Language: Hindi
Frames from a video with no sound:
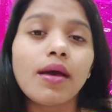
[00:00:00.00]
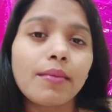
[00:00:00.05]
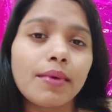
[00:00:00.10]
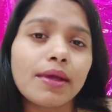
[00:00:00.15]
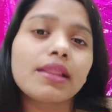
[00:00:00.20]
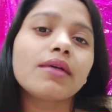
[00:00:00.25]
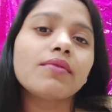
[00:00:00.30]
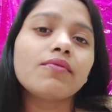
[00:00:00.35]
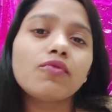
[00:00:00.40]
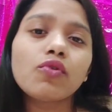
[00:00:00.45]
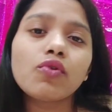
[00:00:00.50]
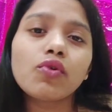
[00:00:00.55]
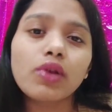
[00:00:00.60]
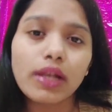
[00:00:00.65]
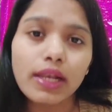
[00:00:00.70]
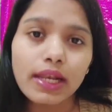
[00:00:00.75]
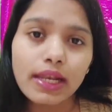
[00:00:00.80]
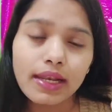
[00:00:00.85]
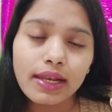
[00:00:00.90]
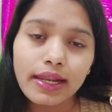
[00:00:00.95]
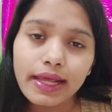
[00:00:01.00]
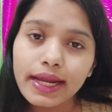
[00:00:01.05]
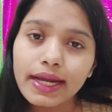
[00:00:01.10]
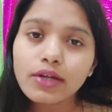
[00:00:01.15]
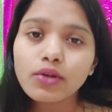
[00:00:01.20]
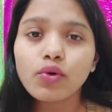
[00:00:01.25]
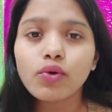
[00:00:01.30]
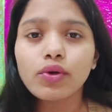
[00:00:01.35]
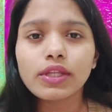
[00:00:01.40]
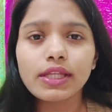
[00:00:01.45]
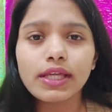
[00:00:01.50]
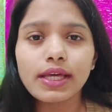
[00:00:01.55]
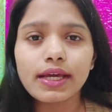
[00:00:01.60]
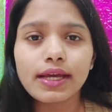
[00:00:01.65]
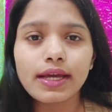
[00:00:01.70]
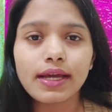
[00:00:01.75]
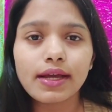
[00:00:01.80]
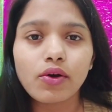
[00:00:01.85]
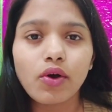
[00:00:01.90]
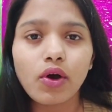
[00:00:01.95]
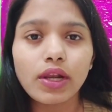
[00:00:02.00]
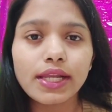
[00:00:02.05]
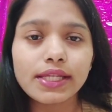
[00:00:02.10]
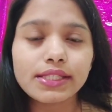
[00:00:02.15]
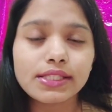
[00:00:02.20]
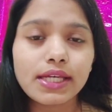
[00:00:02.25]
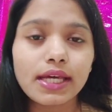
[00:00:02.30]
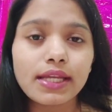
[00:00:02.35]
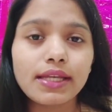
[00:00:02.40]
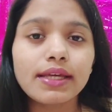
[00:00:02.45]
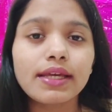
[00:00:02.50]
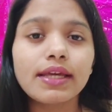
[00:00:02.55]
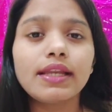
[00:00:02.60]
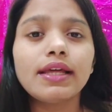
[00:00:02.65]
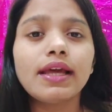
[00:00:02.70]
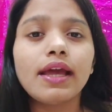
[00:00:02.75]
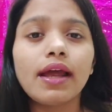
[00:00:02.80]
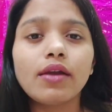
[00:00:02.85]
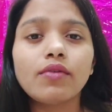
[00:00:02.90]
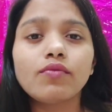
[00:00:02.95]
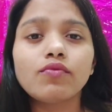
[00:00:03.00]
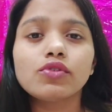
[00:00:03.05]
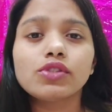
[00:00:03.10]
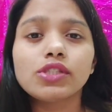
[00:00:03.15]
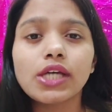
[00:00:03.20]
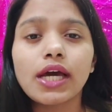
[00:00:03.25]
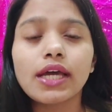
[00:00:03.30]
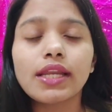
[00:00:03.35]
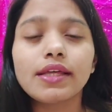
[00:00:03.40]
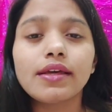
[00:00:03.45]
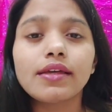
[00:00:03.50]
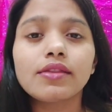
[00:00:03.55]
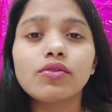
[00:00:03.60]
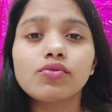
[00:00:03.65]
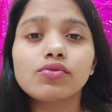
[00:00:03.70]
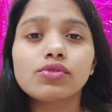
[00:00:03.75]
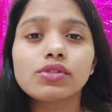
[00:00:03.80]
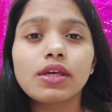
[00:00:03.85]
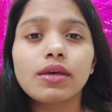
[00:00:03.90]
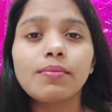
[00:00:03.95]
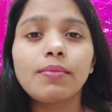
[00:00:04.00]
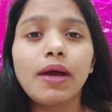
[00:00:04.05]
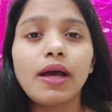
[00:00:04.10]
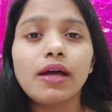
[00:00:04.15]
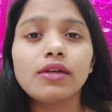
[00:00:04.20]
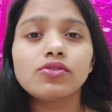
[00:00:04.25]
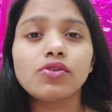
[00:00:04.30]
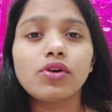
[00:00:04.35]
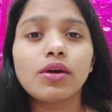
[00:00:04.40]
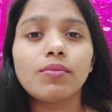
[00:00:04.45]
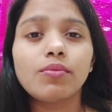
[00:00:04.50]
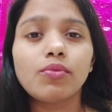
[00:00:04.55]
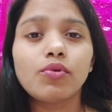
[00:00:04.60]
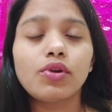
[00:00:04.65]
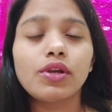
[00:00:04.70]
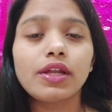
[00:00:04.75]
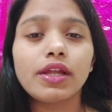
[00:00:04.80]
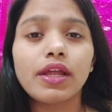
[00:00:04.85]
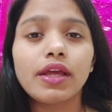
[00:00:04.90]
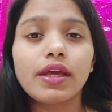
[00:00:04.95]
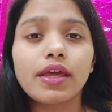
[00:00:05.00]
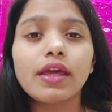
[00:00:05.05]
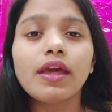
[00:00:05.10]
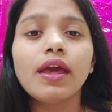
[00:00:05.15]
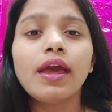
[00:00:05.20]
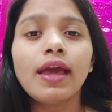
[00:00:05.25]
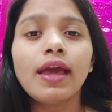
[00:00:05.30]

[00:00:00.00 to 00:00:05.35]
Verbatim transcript: मतलब वो लेट हो रही है कॉलेज जाने के लिए एंड वो जा रही है तो उसकी माँ जो है बोल रही है कि